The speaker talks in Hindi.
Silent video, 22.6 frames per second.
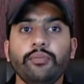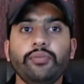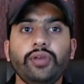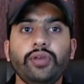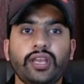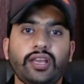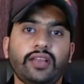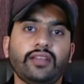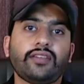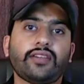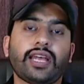
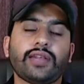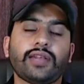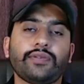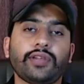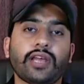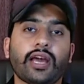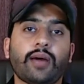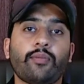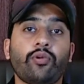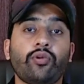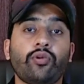मेरे हिसाब
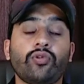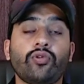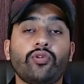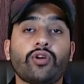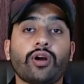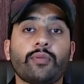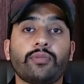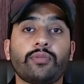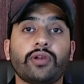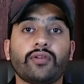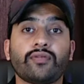से आप लोगों
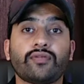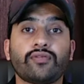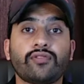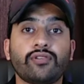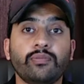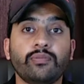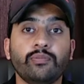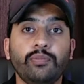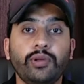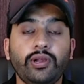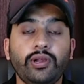को अपना
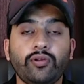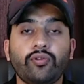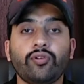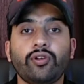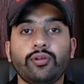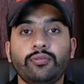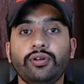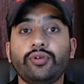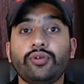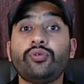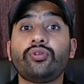फ़ोन
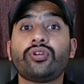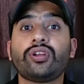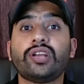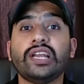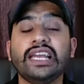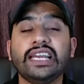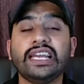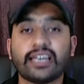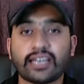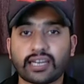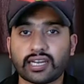बिल्कुल भी रूट
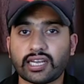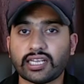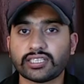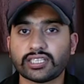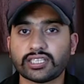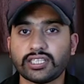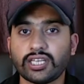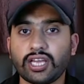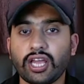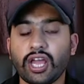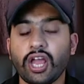नहीं करना
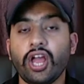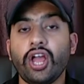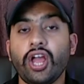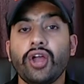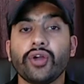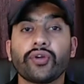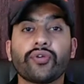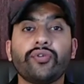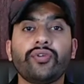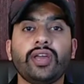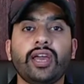चाहिए
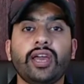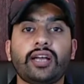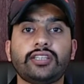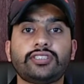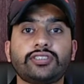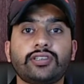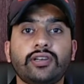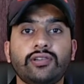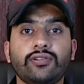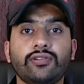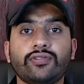क्योंकि
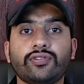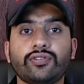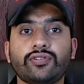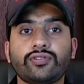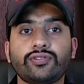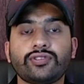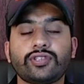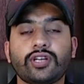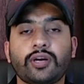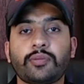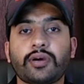आजकल
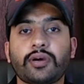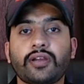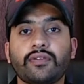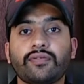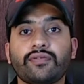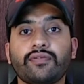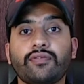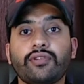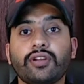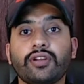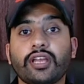दोस्तों जो हमारे
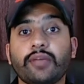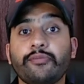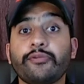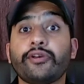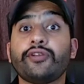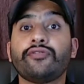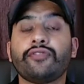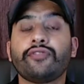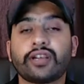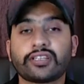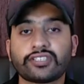फ़ोन के
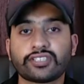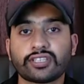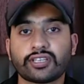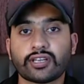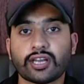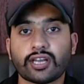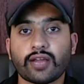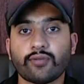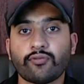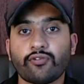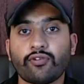
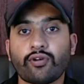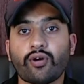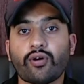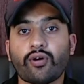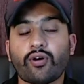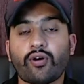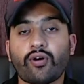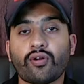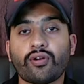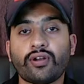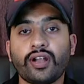मैन्युफैक्चरर हैं वो
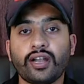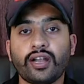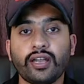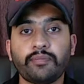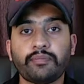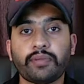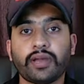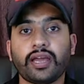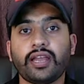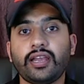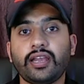
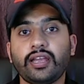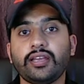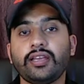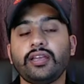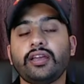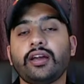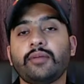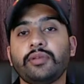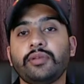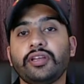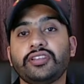ऑलरेडी पहले
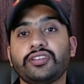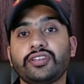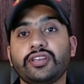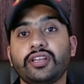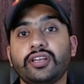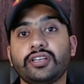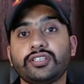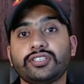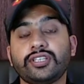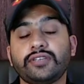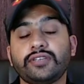ही हमें
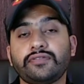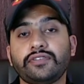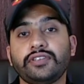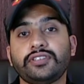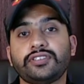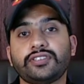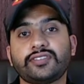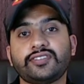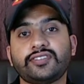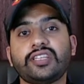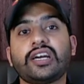इतने अच्छे
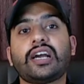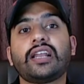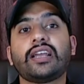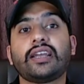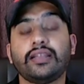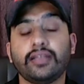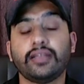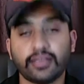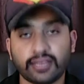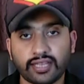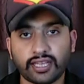फीचर्स डाल
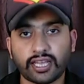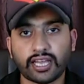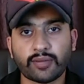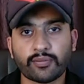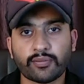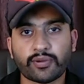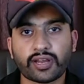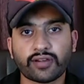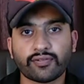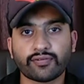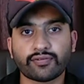के देते हैं
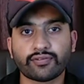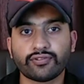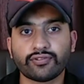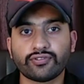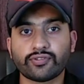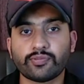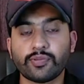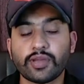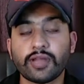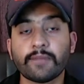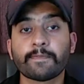हमारे
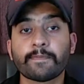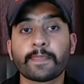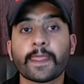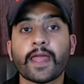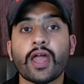फ़ोन्स में